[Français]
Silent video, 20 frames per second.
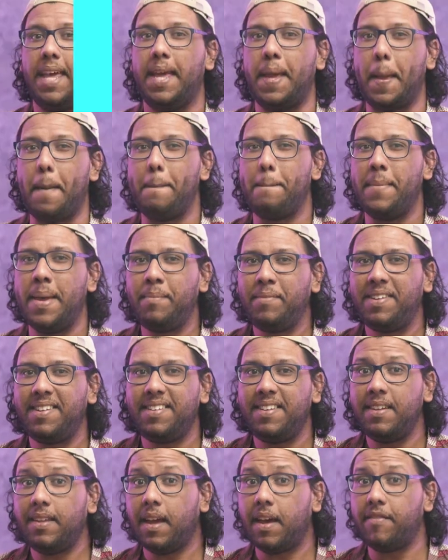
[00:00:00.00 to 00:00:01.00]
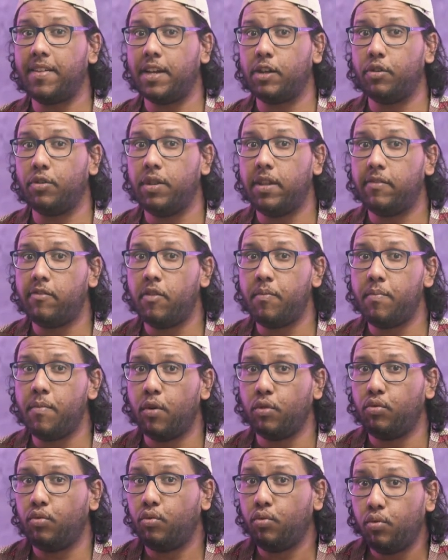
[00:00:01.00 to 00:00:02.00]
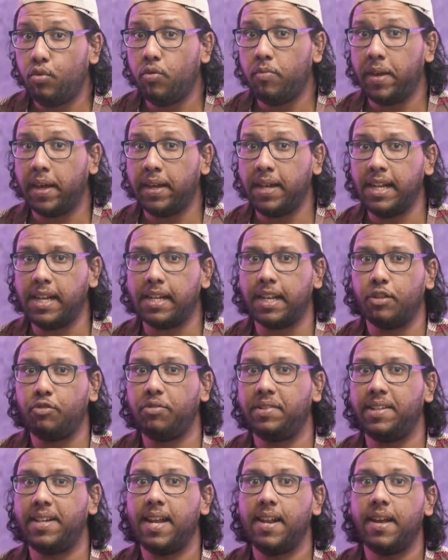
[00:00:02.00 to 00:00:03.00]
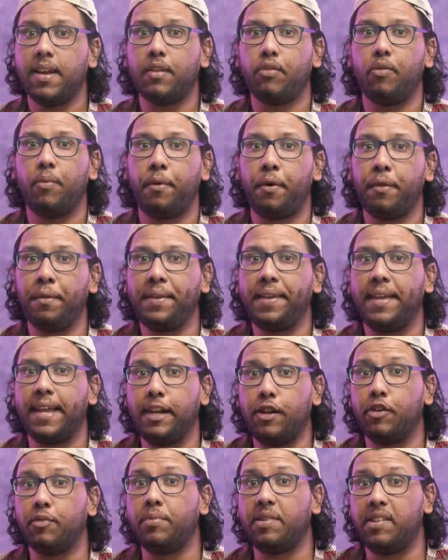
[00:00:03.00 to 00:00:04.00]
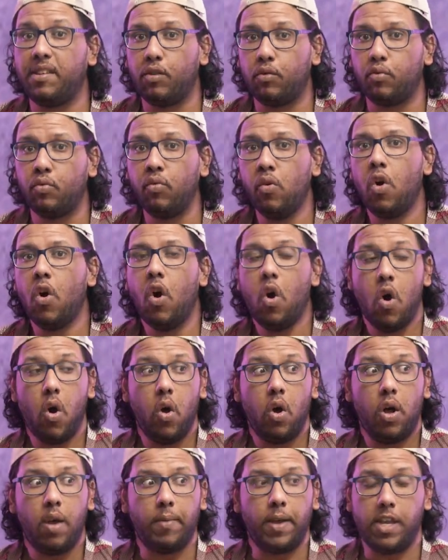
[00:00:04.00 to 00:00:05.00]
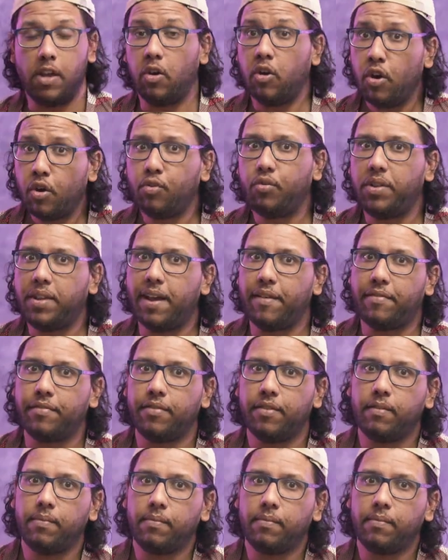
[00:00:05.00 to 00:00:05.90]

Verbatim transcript: Et même si, avec le développement du tout numérique, l'industrie a l'air de prendre quelques petits coups, eh ben, il eh y a encore du taf.